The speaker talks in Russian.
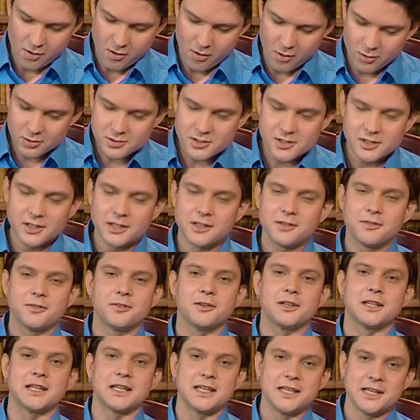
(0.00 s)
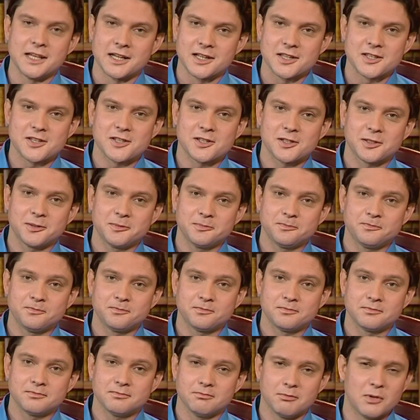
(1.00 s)
Остров Хиас.
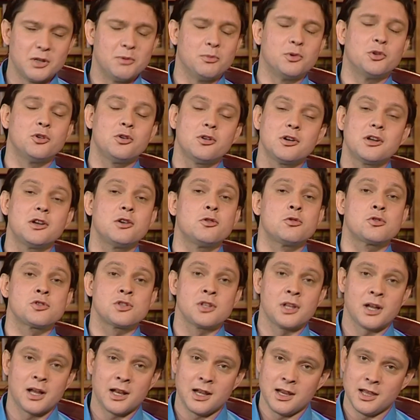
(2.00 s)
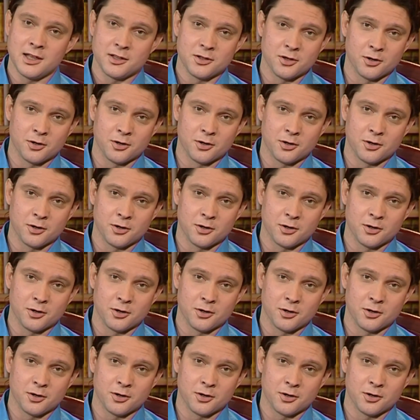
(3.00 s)
Мы многое узнали о